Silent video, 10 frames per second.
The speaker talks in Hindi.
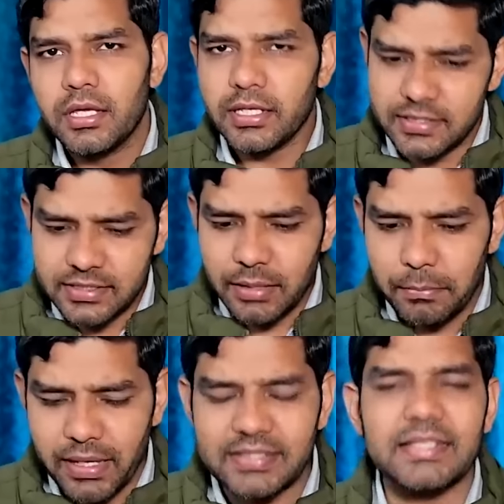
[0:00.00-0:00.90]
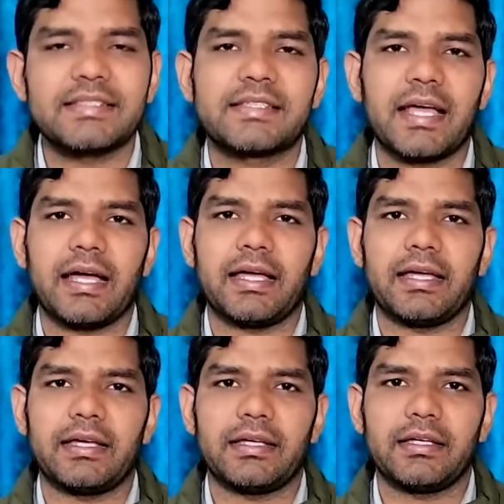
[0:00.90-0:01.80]
इसका मैसेज क्या है
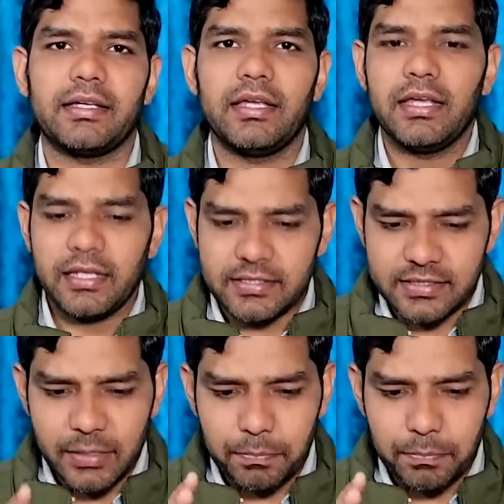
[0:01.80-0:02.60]
इसके